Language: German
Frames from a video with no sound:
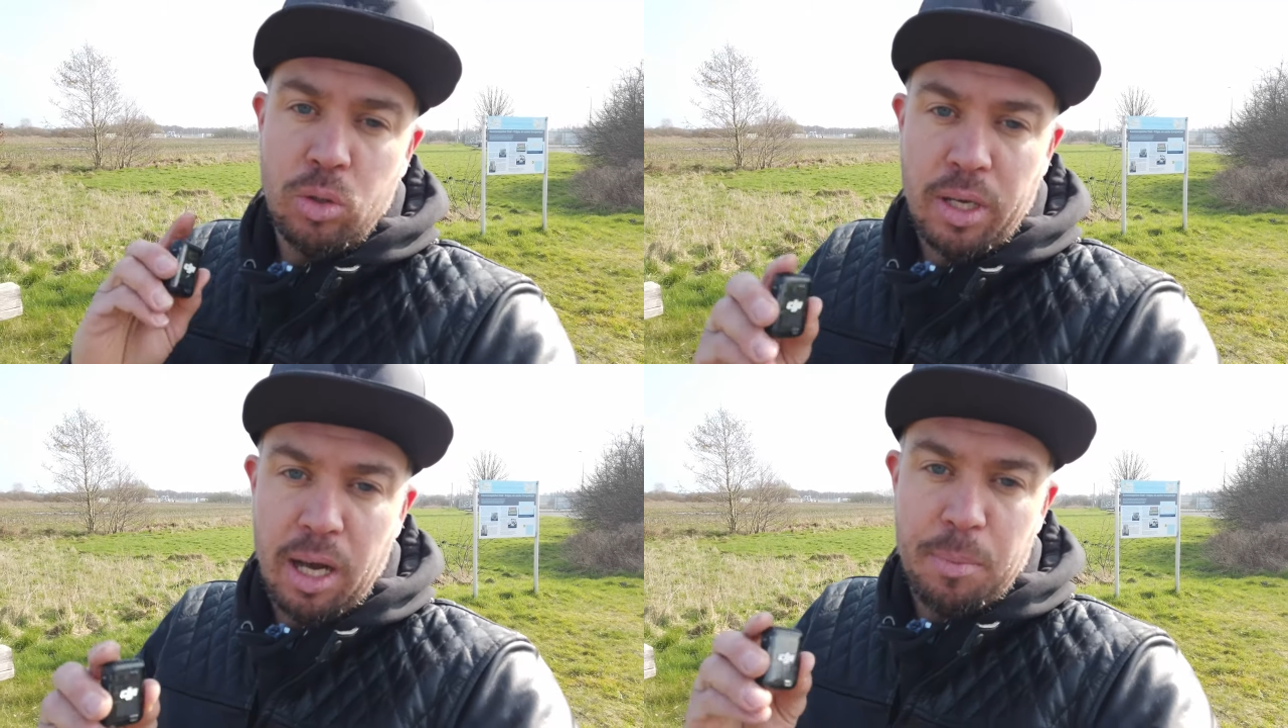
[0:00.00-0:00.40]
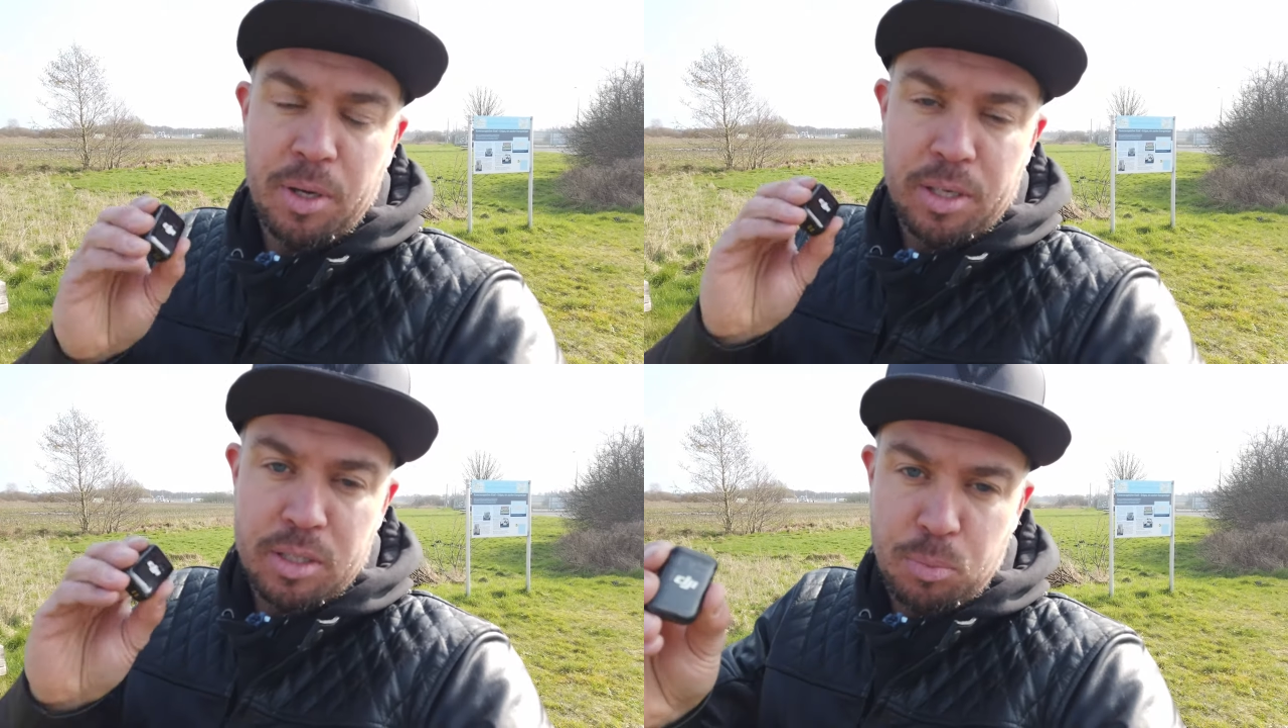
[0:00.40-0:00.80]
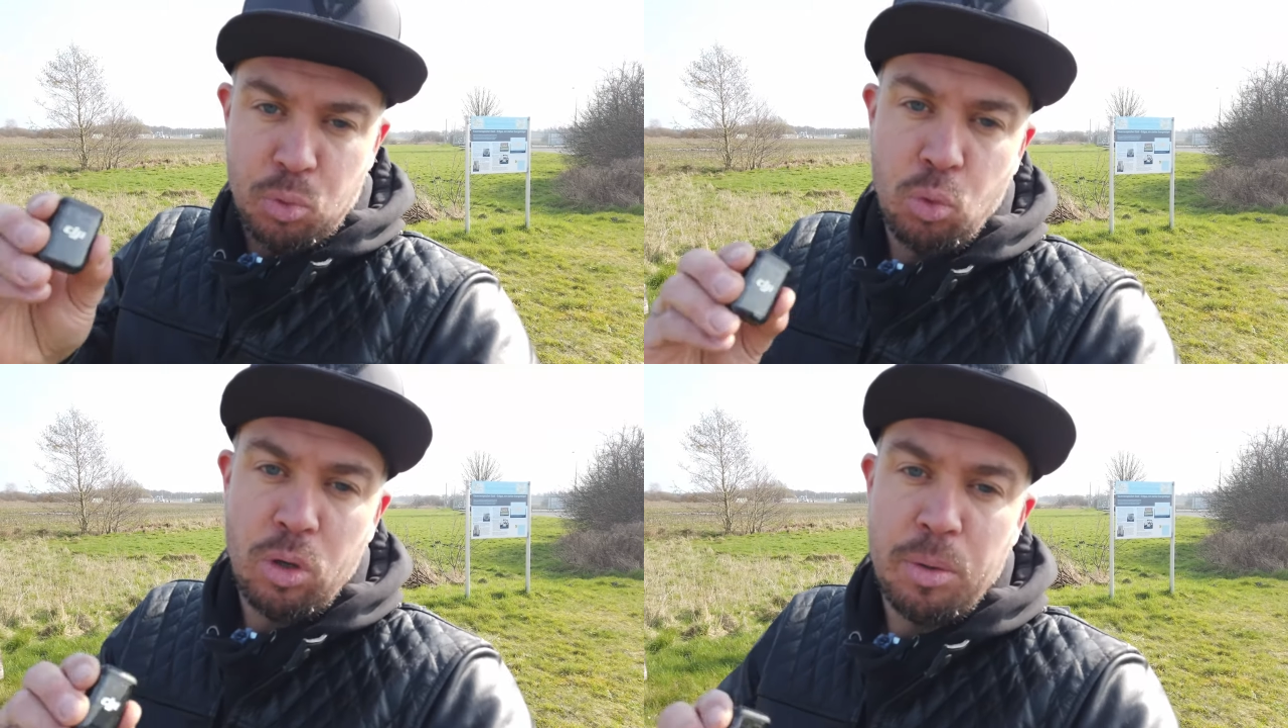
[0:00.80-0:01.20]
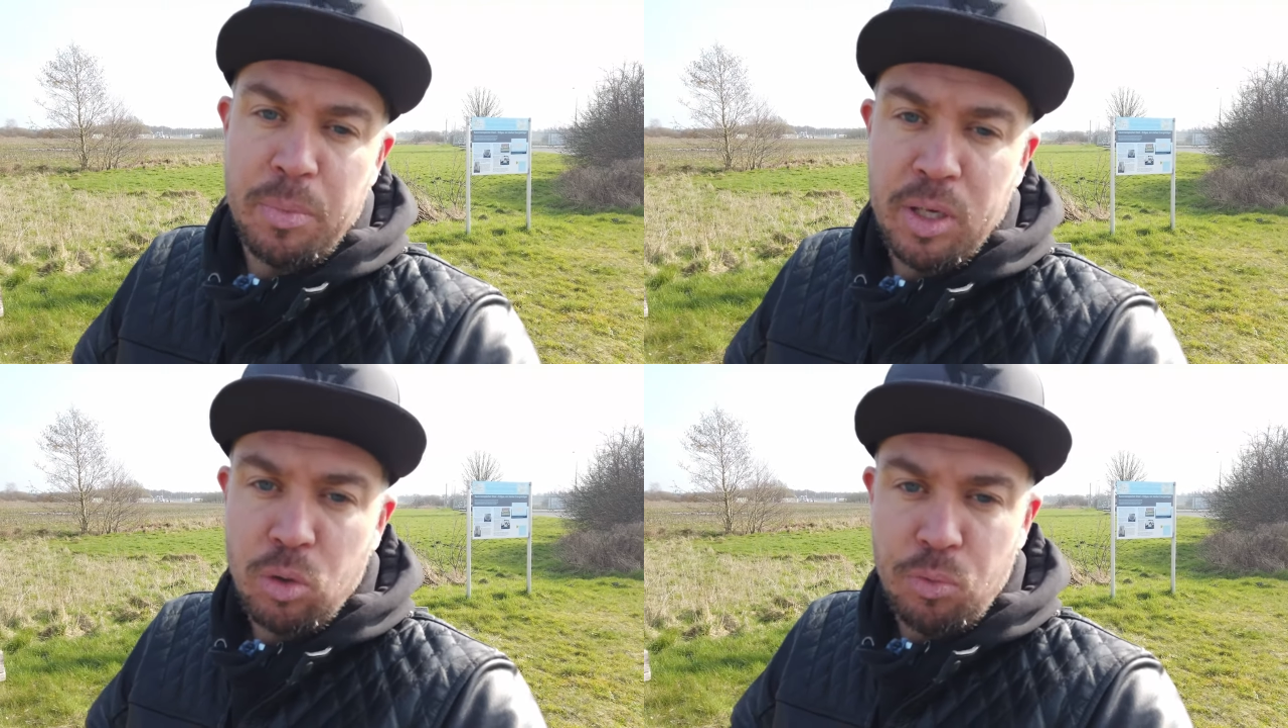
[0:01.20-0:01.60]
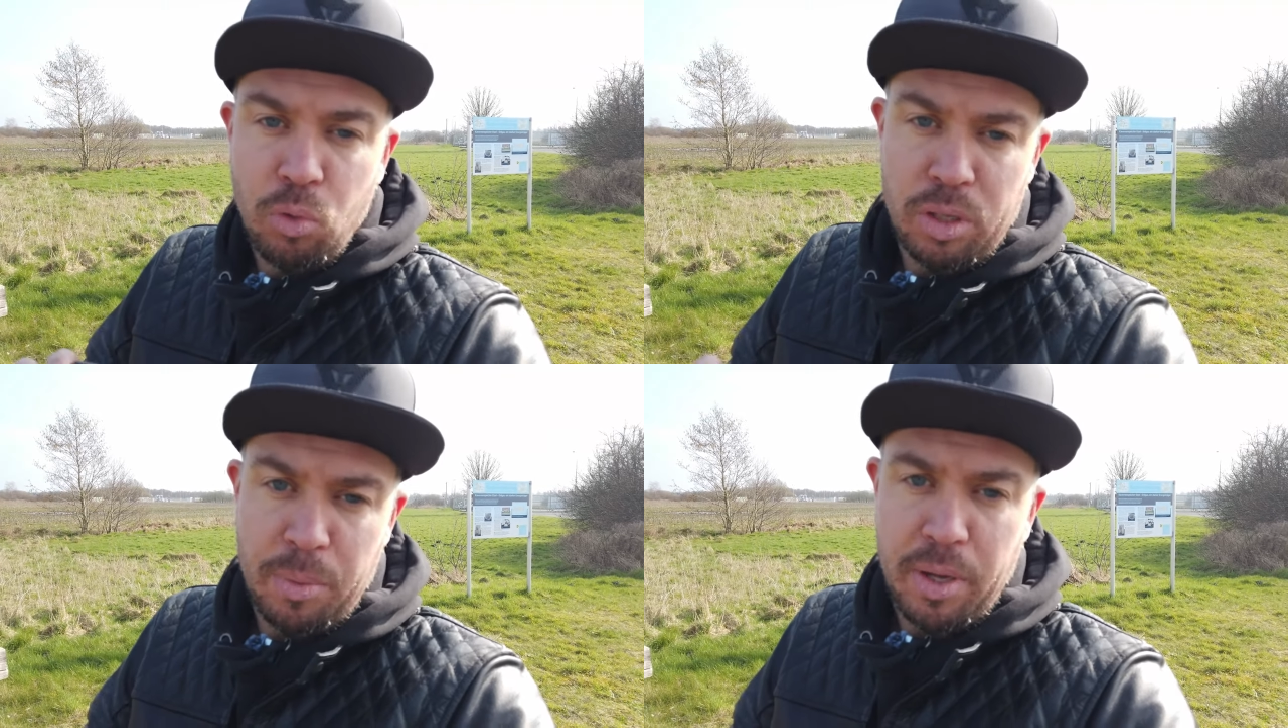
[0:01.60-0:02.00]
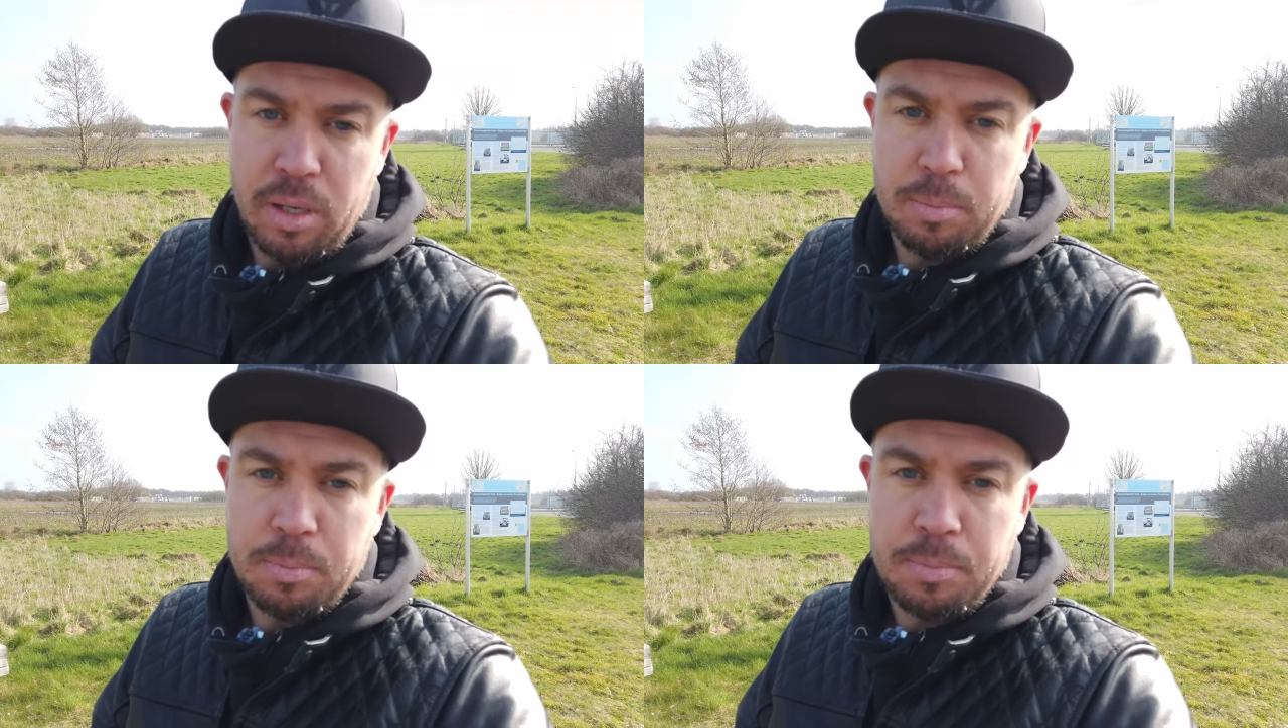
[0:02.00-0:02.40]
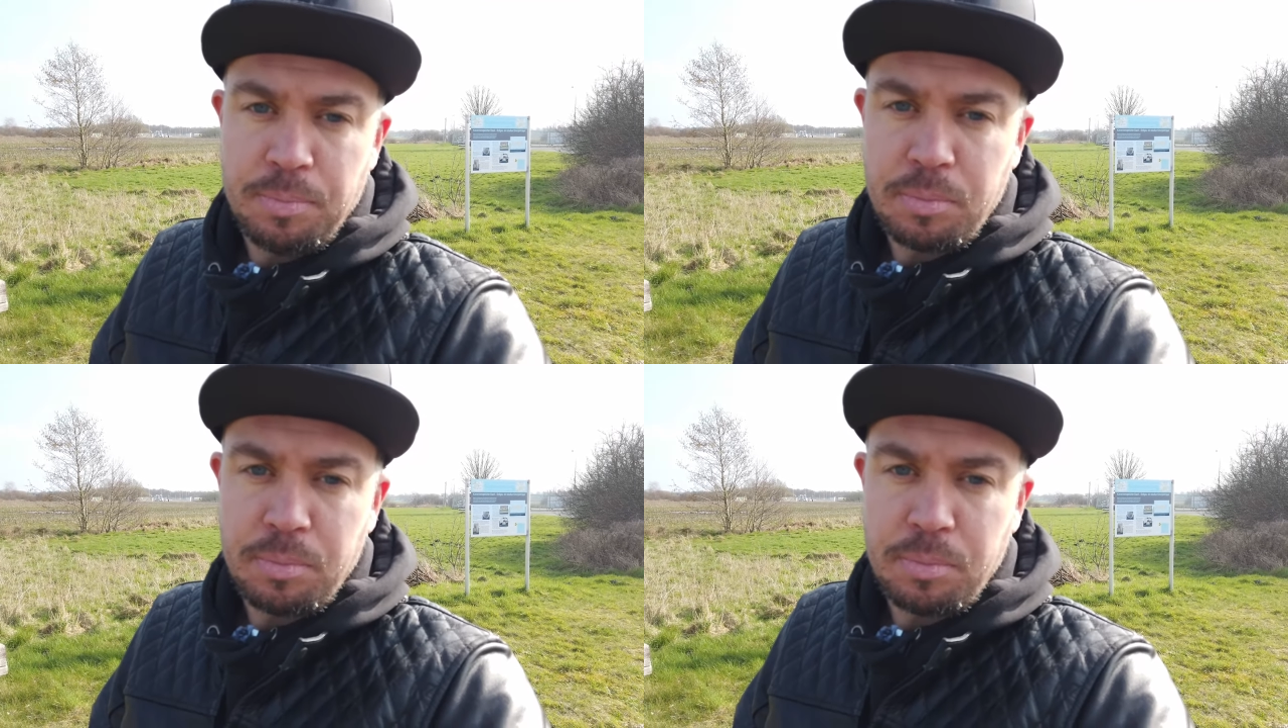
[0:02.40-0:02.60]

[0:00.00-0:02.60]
und einmal das pure Mikrofon im Helm.